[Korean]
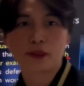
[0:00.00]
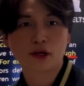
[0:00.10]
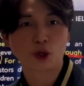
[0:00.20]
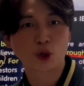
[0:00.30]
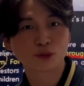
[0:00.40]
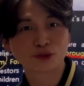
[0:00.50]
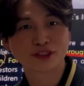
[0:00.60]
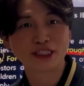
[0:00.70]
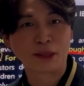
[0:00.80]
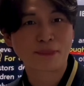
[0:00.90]

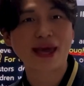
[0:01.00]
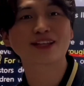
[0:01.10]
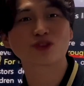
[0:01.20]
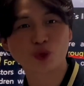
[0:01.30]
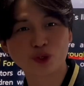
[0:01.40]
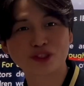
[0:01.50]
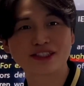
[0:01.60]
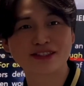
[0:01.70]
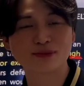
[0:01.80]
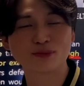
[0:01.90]
여러분들이
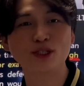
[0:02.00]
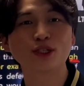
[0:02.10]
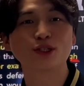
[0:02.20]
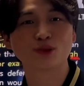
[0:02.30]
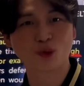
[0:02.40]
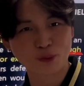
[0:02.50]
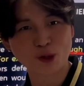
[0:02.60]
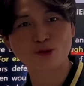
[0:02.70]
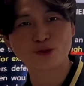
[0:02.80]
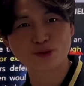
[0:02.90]
patriotism을
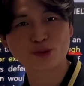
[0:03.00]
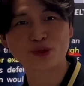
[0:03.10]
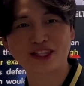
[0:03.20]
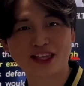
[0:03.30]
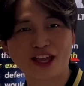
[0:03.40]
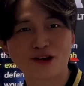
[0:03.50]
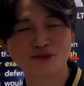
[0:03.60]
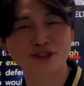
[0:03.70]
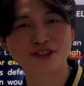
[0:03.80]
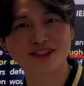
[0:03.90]
높여줄 수 있대요.
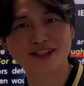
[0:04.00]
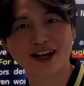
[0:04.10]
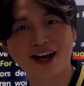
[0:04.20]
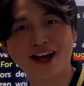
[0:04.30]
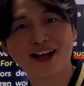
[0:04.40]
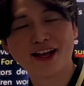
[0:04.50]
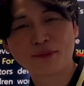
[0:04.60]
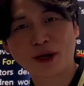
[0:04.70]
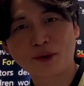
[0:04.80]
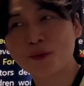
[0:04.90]
무슨 뜻이야?
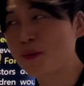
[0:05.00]
바로